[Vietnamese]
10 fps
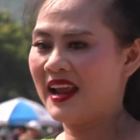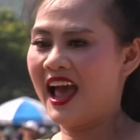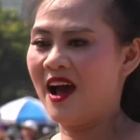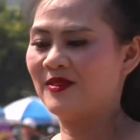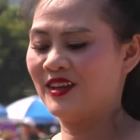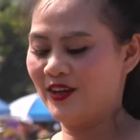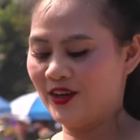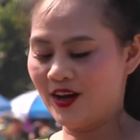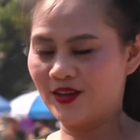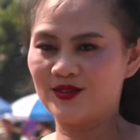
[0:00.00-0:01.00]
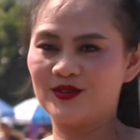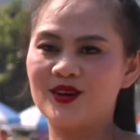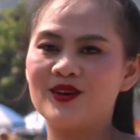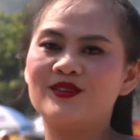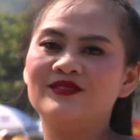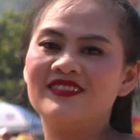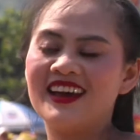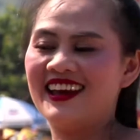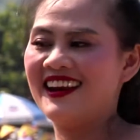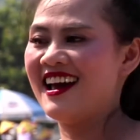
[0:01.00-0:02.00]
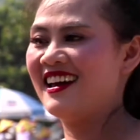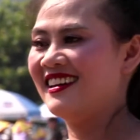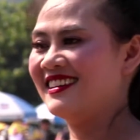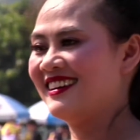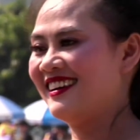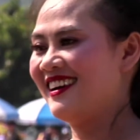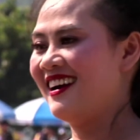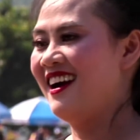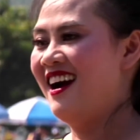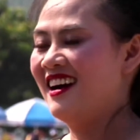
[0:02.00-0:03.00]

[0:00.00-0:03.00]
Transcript: nào thì ờ, chúng tôi cũng về đây nhưng